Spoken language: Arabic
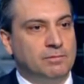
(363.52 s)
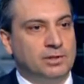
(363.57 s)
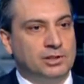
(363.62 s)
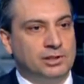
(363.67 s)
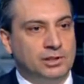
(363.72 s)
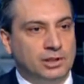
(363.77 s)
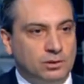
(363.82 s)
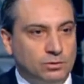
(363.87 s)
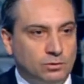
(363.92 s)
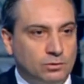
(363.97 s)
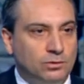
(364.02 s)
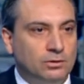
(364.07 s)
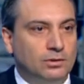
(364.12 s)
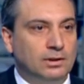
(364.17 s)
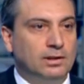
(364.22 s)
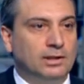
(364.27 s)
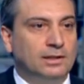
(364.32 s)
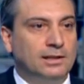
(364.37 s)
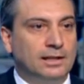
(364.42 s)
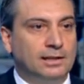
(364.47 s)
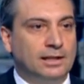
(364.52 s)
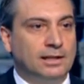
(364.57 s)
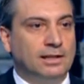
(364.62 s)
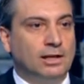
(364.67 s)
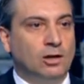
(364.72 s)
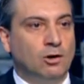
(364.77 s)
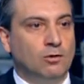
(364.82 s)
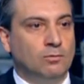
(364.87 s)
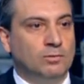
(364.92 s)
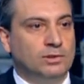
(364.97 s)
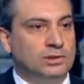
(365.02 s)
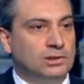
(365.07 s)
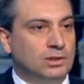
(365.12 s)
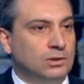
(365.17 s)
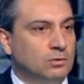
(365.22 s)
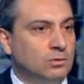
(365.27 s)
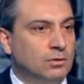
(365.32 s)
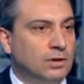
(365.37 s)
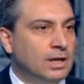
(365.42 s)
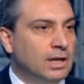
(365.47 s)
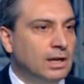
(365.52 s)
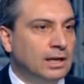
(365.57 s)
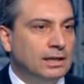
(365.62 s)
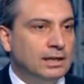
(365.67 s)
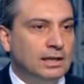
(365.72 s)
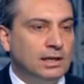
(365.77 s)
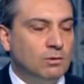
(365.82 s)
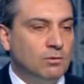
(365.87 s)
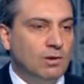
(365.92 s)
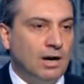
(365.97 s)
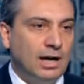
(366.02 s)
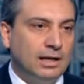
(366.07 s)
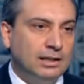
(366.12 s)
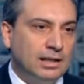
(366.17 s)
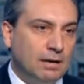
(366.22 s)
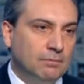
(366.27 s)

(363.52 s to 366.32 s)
جهته نتنياهو من جهته كل واحد عم